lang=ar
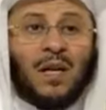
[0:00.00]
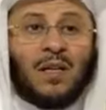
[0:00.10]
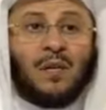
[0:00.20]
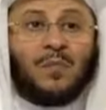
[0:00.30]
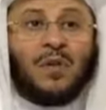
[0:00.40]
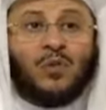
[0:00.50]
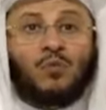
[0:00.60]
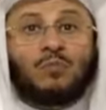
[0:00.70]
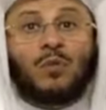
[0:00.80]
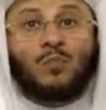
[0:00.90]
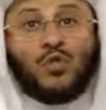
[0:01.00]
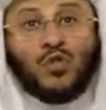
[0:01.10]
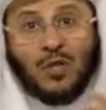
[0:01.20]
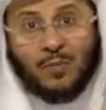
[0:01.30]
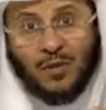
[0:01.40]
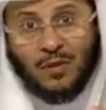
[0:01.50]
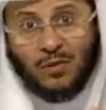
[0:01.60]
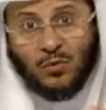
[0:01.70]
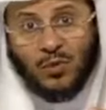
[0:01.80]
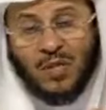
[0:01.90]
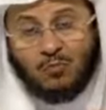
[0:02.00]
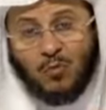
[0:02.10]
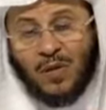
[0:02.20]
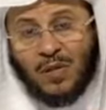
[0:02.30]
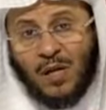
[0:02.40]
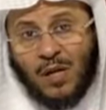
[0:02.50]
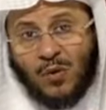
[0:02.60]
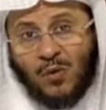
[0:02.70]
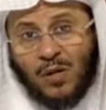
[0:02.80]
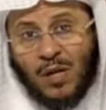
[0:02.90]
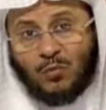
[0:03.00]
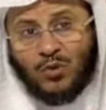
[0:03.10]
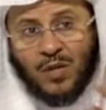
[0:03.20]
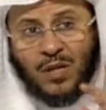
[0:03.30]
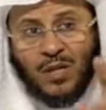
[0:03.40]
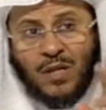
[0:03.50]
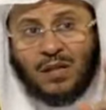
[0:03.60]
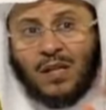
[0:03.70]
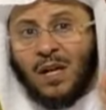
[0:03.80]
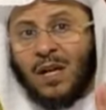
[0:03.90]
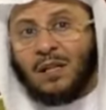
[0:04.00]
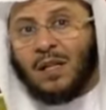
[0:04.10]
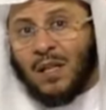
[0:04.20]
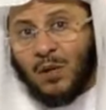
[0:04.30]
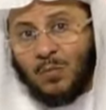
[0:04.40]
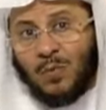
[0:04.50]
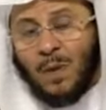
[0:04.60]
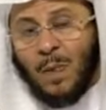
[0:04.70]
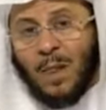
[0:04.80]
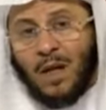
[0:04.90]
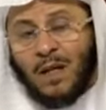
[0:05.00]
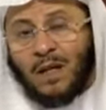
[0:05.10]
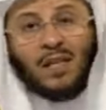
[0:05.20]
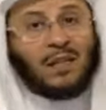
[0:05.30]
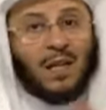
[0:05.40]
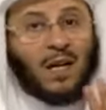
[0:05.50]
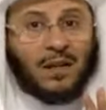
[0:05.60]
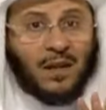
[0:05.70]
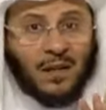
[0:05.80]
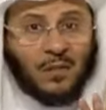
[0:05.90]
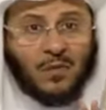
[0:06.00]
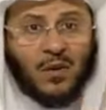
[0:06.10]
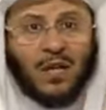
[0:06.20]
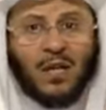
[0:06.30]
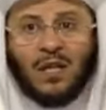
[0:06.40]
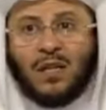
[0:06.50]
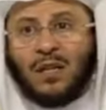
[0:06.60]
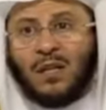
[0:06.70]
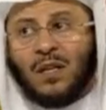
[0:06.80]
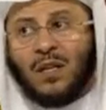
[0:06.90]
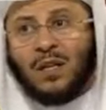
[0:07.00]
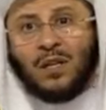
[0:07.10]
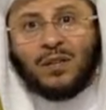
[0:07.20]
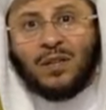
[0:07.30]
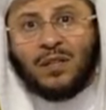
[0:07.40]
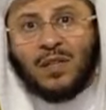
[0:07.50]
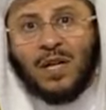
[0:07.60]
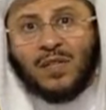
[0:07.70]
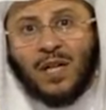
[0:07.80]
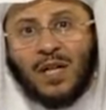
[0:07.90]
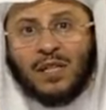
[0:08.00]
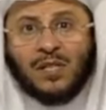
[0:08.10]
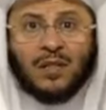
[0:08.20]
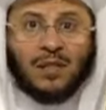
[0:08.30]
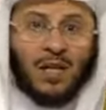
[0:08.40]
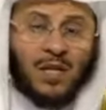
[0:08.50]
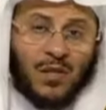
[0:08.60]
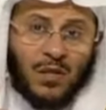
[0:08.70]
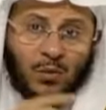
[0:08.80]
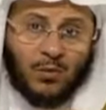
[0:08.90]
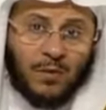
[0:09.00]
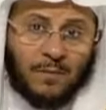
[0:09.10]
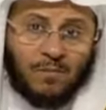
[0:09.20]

أنا بريء من مسلم يقيم بين أظهر المشركين لا ترى راهما لا ترى راهما اللي عنده دراسة خلص الدراسة يعود